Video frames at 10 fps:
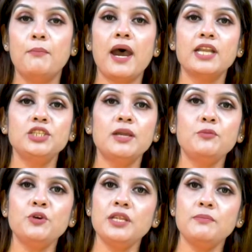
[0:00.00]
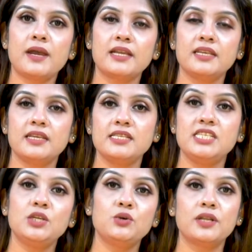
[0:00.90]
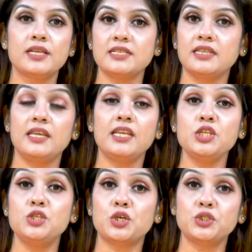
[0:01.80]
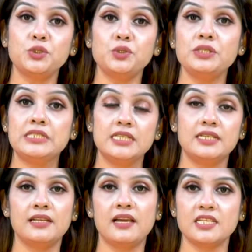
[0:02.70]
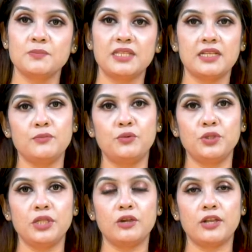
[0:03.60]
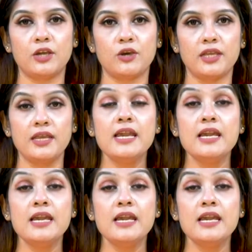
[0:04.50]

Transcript: ভারসাম্যহীন মাকে ঝিকরগাছা থেকে যশোর জেনারেল হাসপাতালে ভর্তি করা হয়